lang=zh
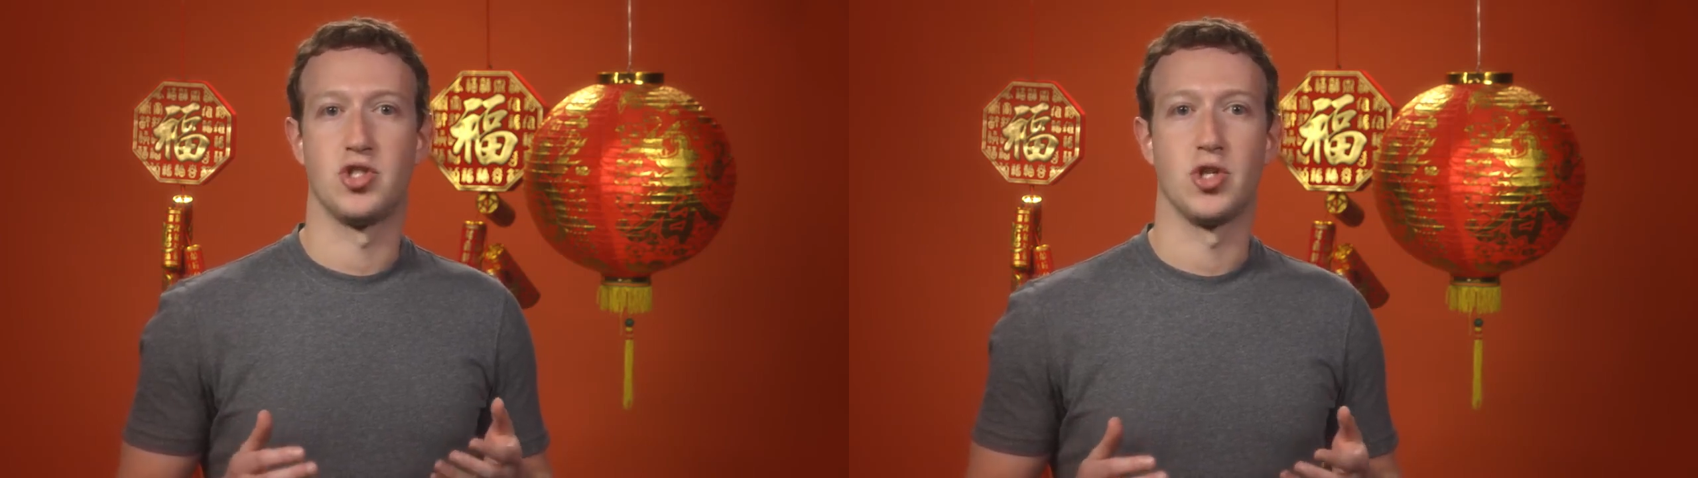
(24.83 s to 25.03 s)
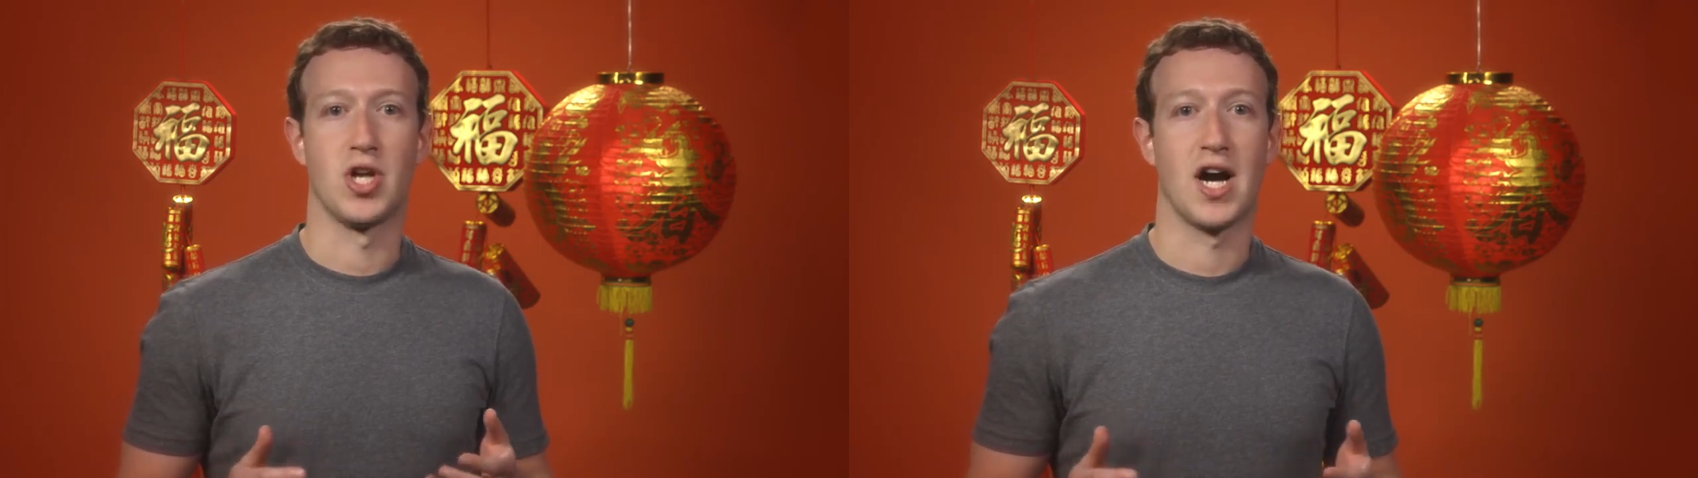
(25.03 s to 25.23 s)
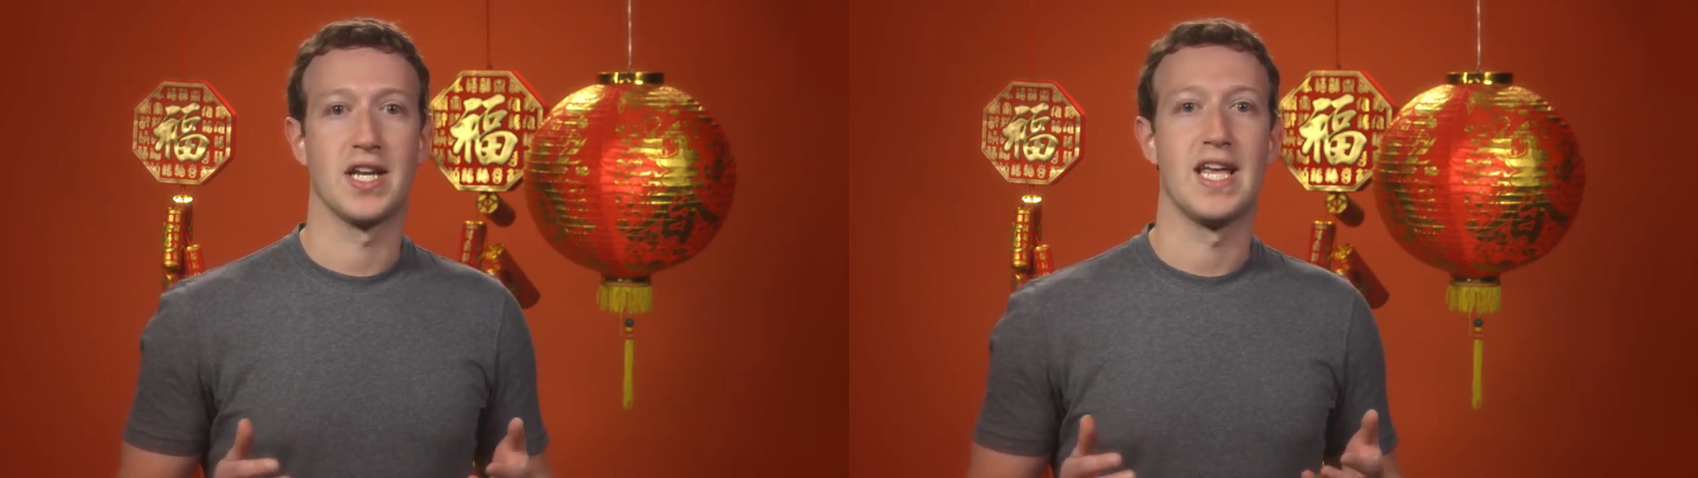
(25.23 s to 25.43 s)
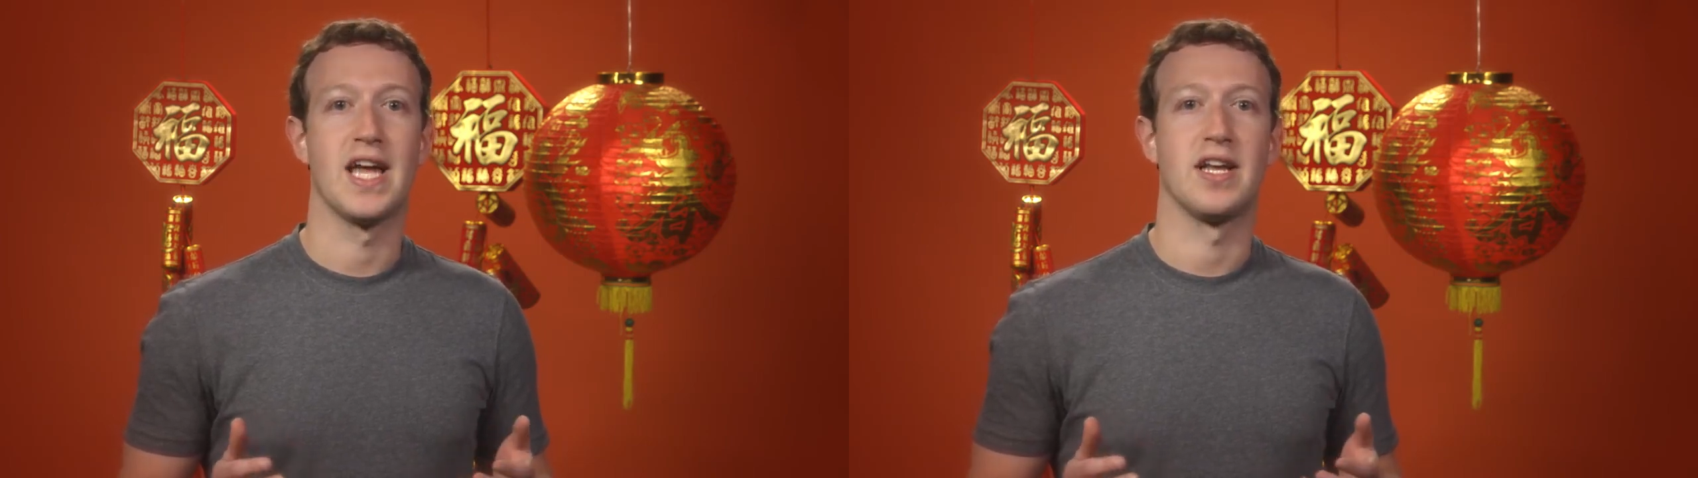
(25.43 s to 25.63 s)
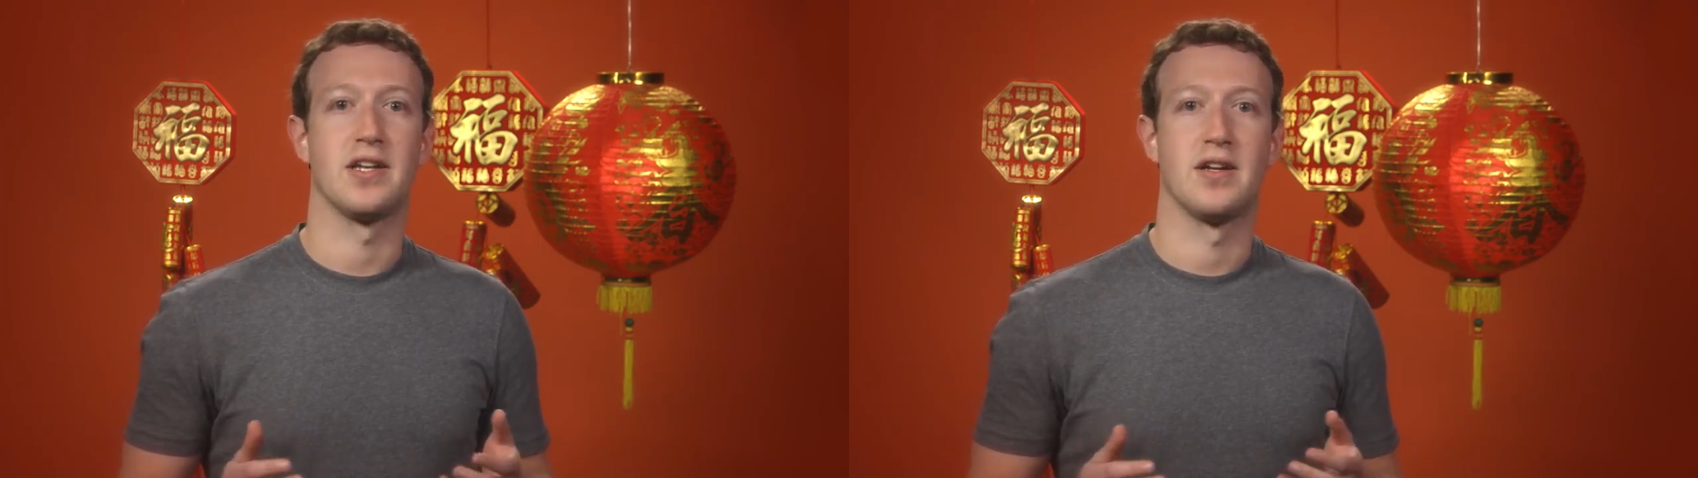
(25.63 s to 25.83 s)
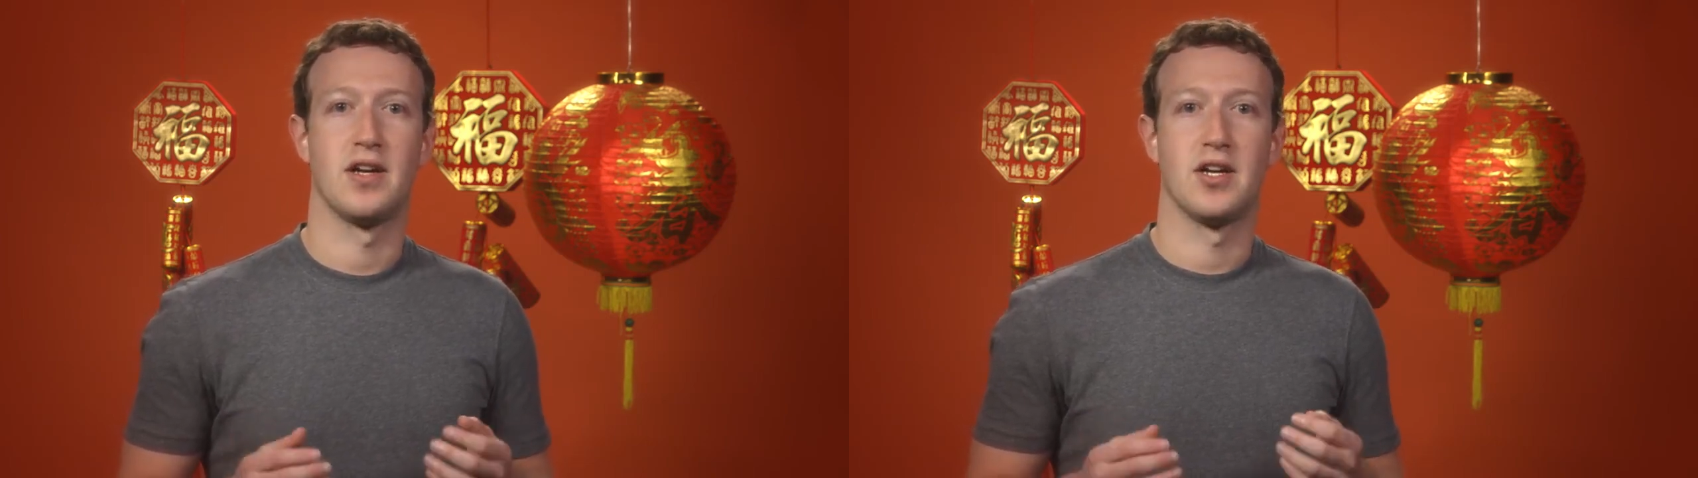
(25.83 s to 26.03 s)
这羊年